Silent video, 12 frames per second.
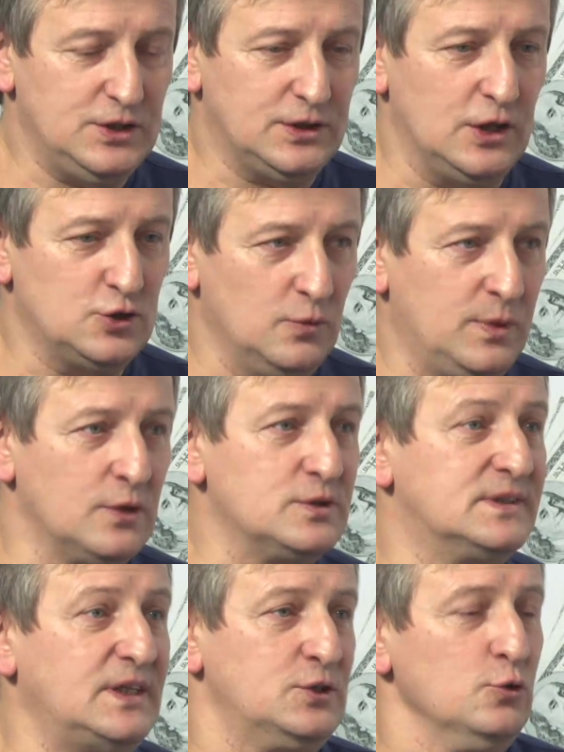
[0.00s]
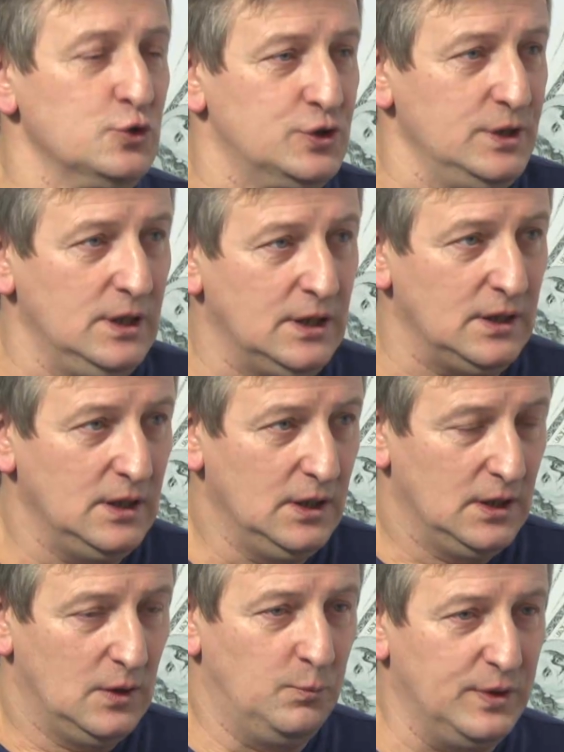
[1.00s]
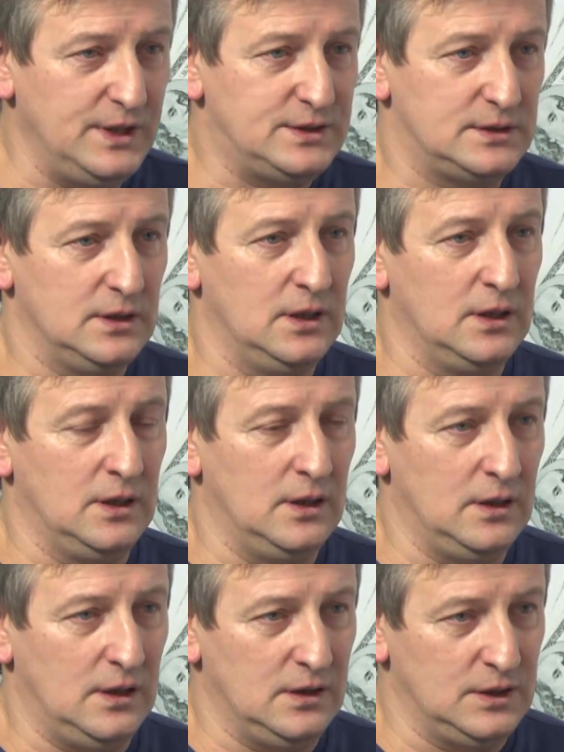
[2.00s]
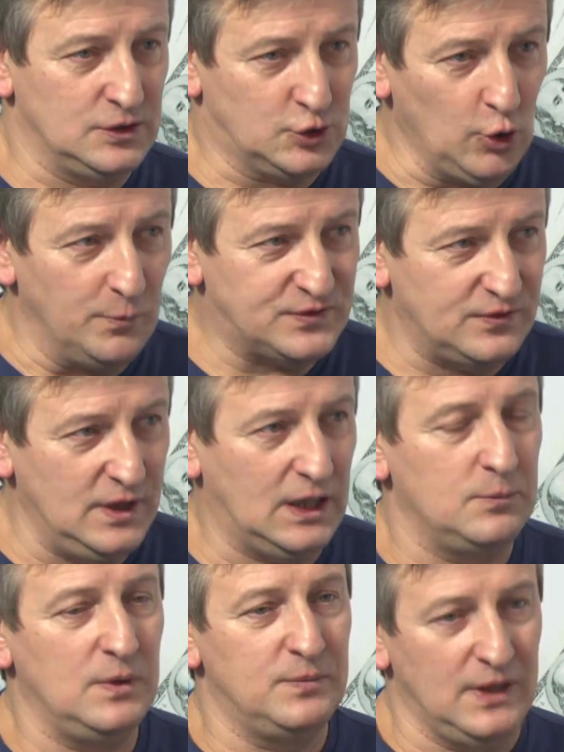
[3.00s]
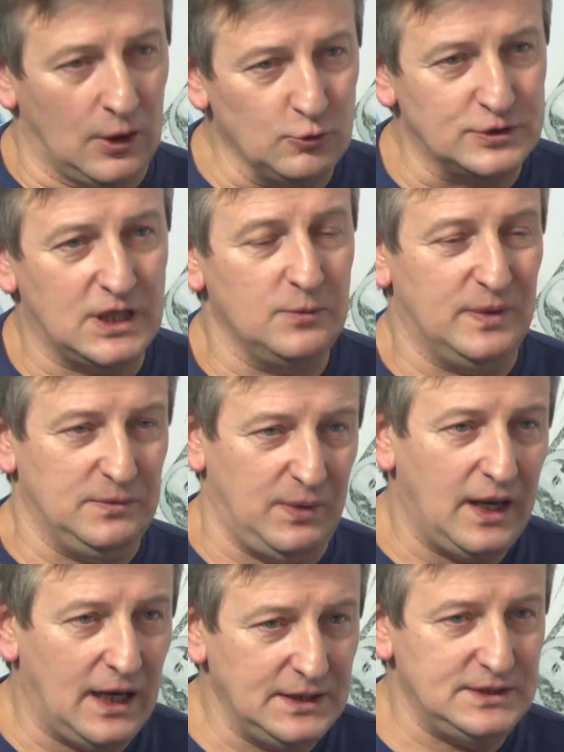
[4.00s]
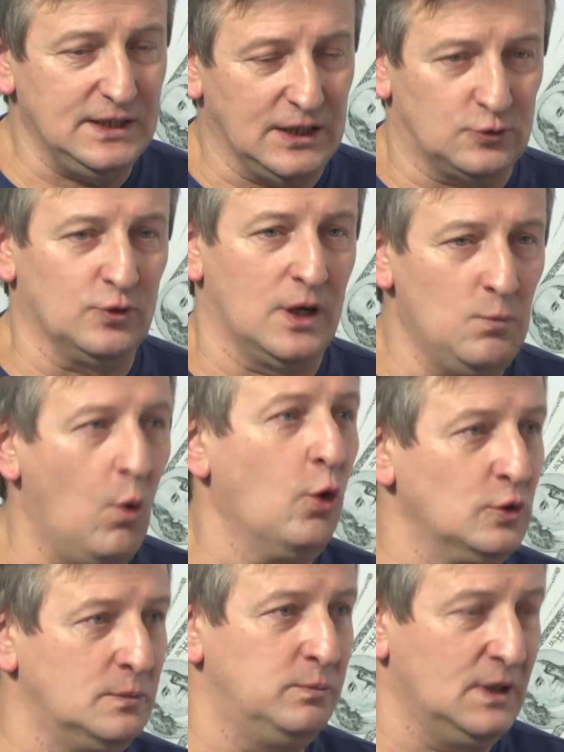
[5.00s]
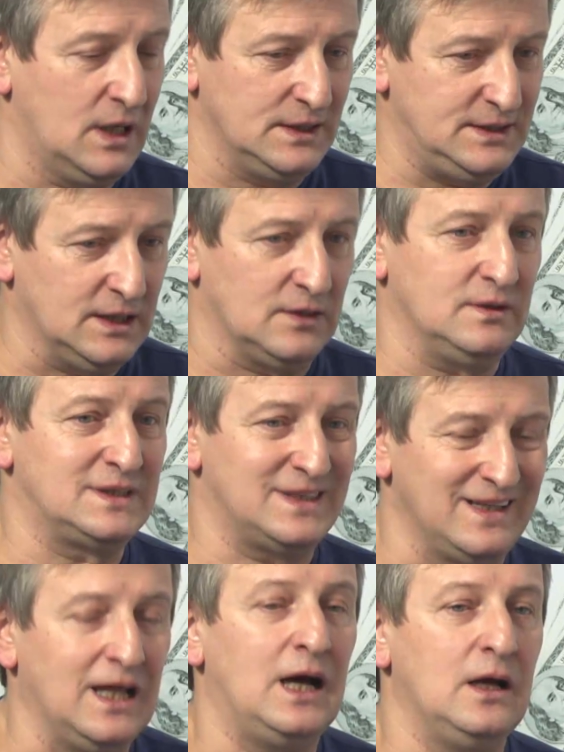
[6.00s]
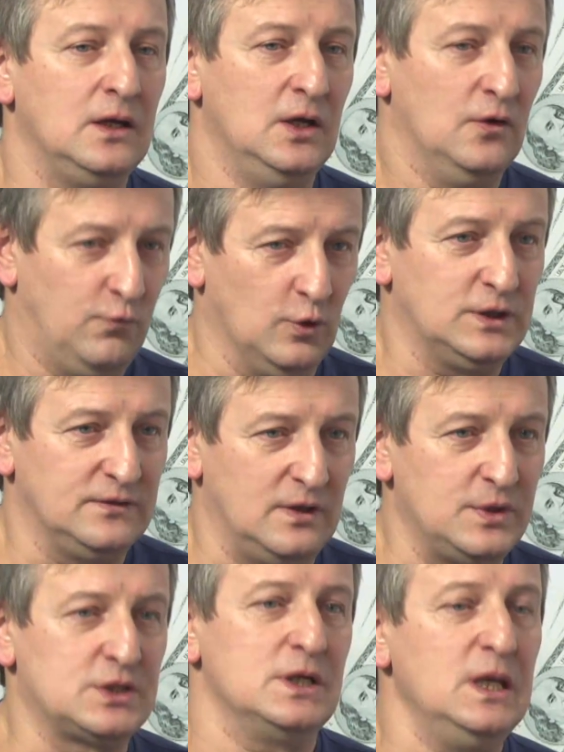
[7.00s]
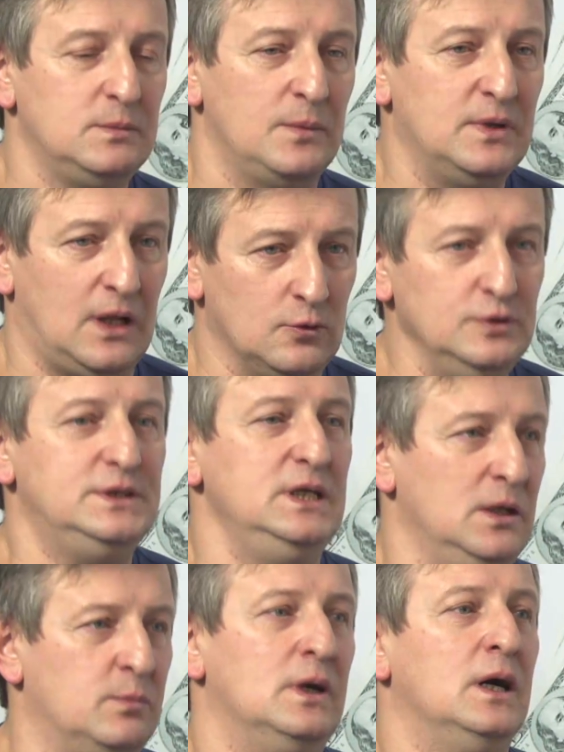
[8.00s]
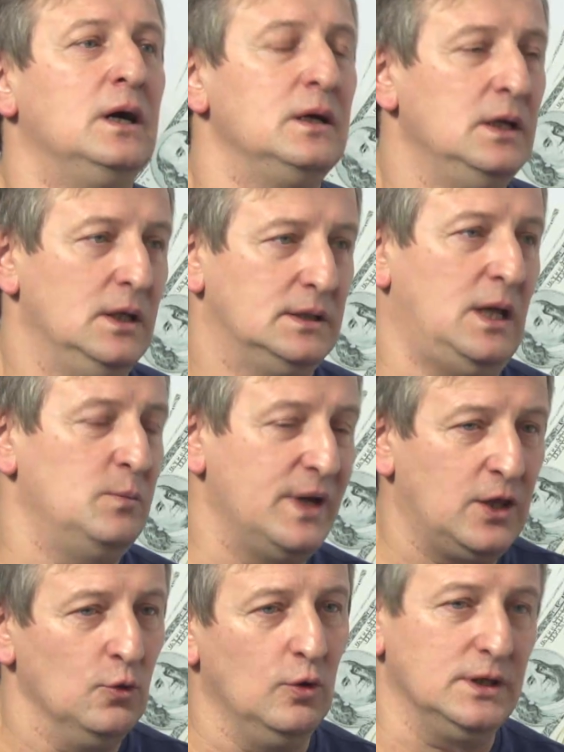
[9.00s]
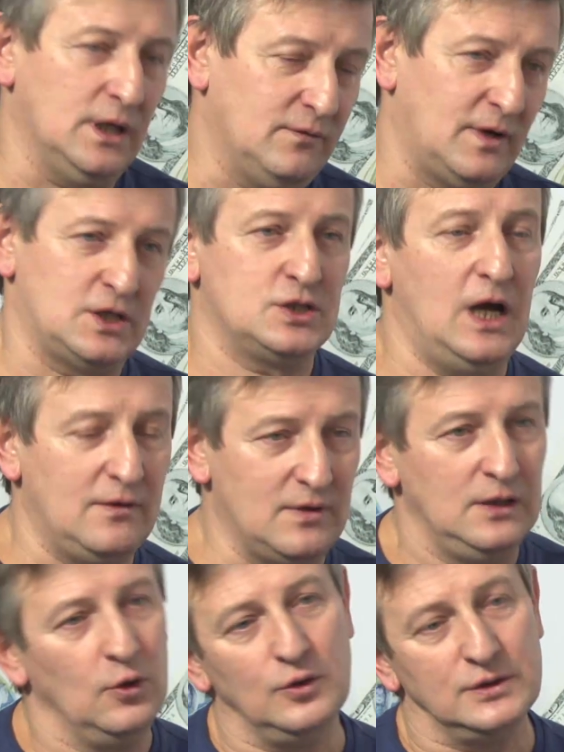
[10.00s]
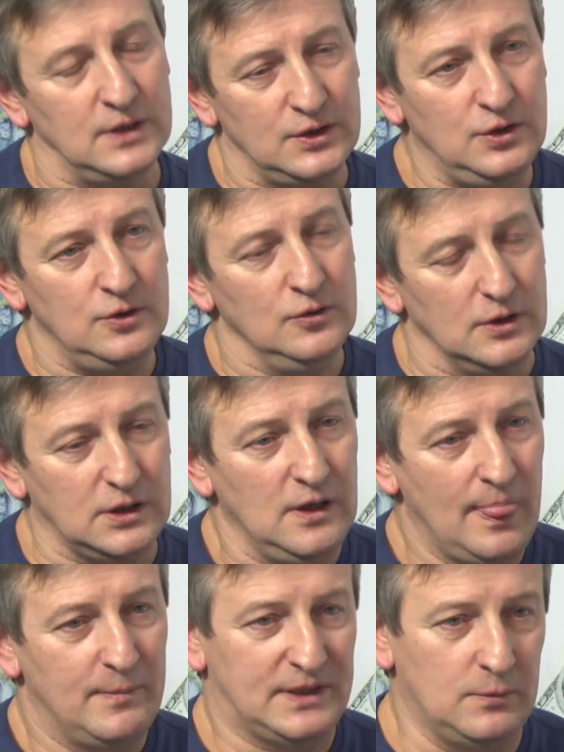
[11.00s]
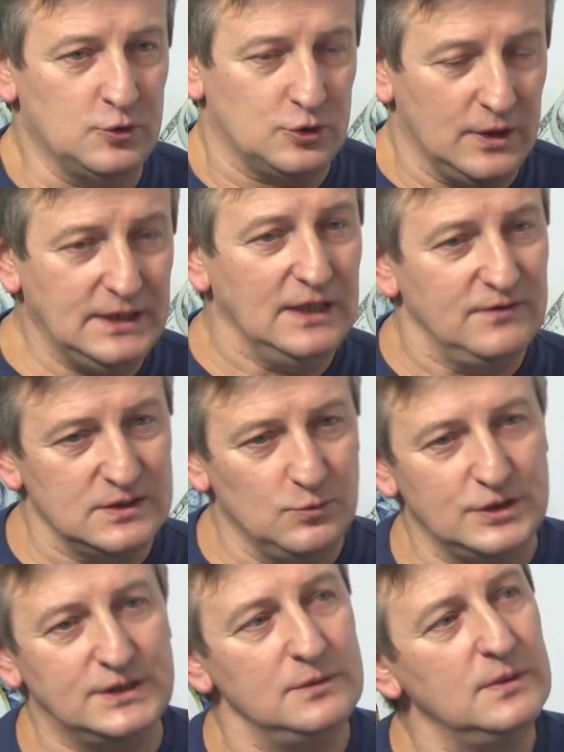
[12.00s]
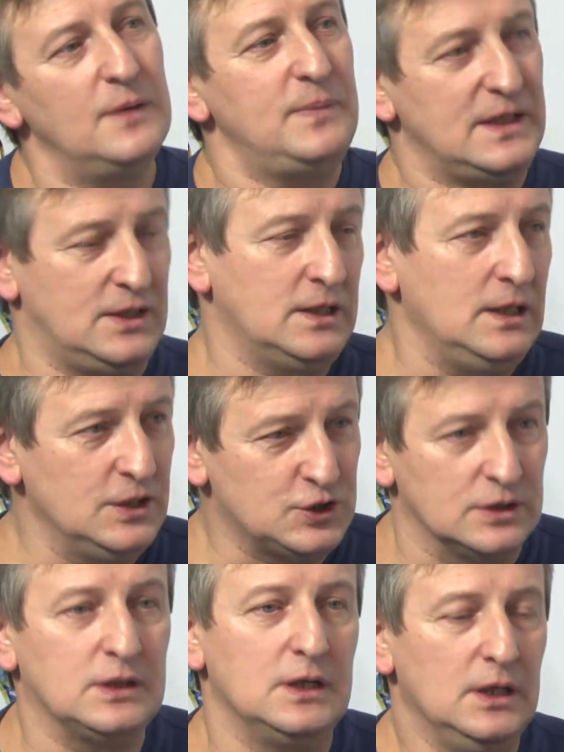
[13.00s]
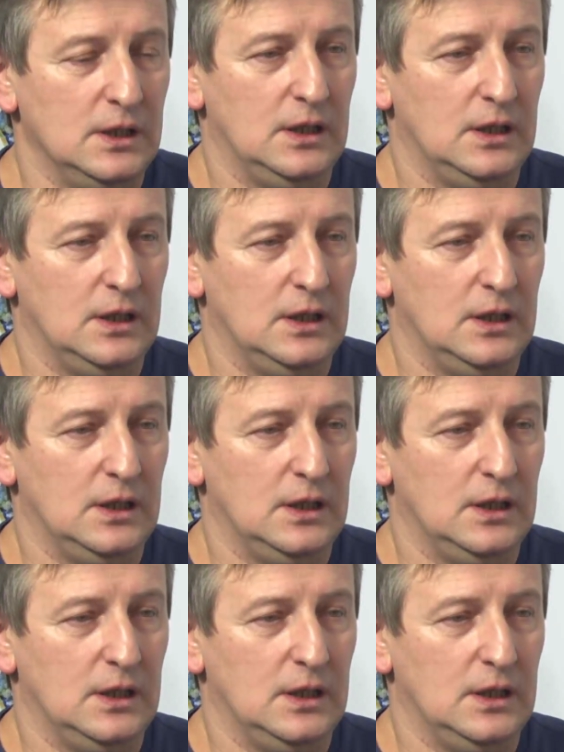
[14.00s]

считаю, что белорусы заслужили быть собственниками белорусских предприятий, которые могут котироваться на фондовой бирже либо Беларуси, либо там, региона, Варшава, Лондон, Нью-Йорк, потому что этой возможности мы опять-таки лишены.